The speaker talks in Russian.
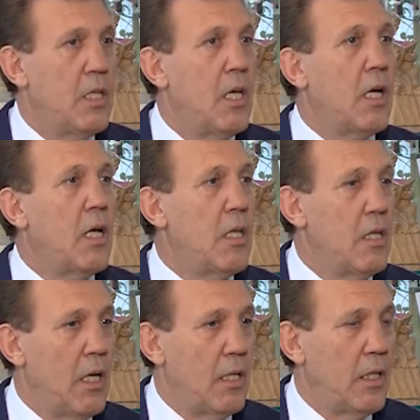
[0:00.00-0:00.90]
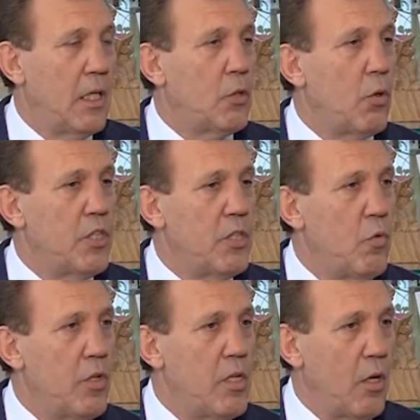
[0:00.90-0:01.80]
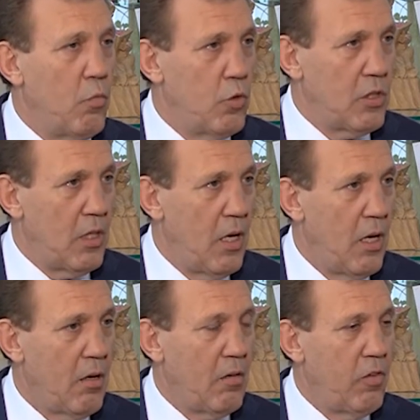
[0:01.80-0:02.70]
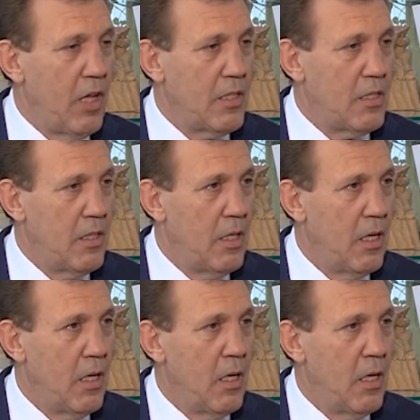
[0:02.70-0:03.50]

и те кандидаты, которые сегодня рвутся к власти,